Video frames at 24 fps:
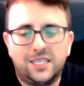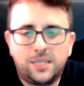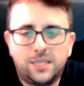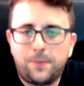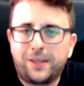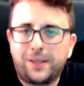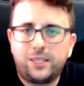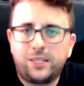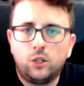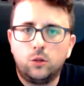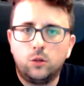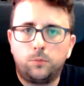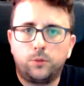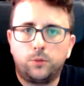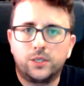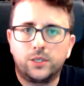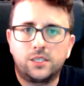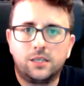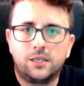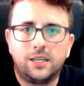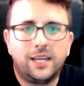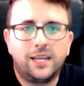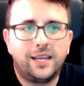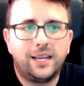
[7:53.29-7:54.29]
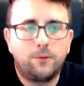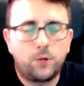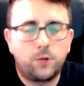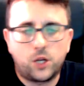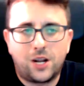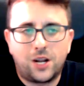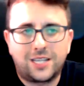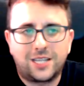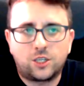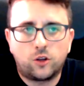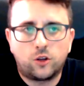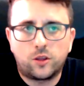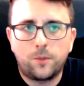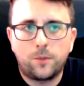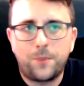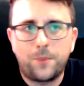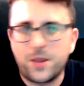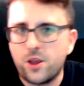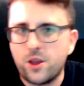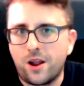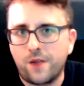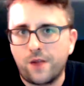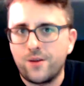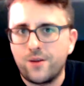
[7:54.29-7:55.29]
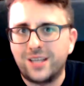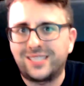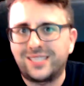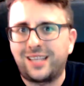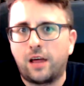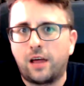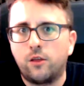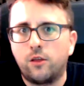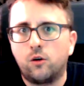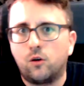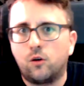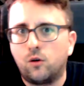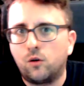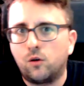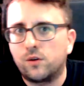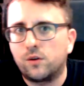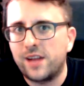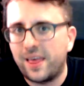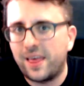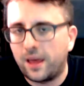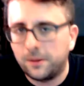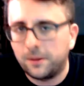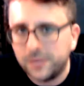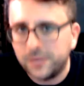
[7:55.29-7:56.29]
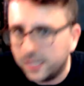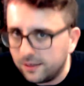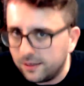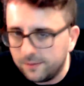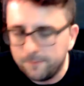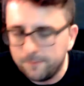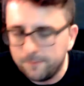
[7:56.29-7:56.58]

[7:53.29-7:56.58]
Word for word: Este partido, pues, eh, bueno, la selección española no ha estado nada